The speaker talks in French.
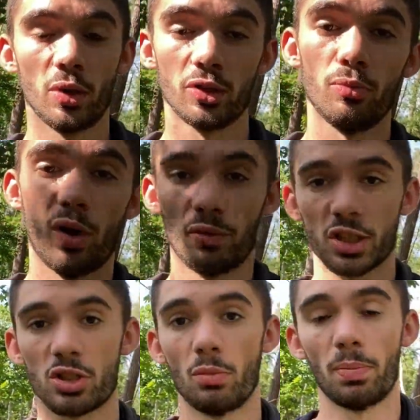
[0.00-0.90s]
de temps pour avancer
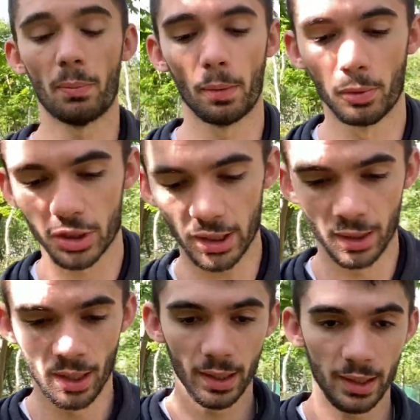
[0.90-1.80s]
sur mon propre projet,
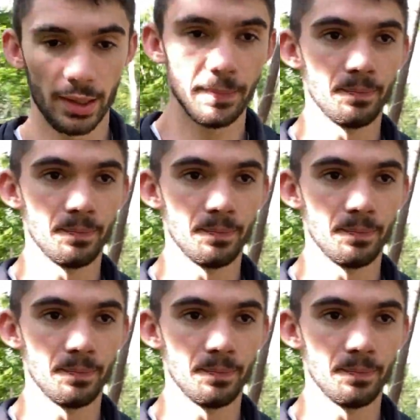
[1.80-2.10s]
et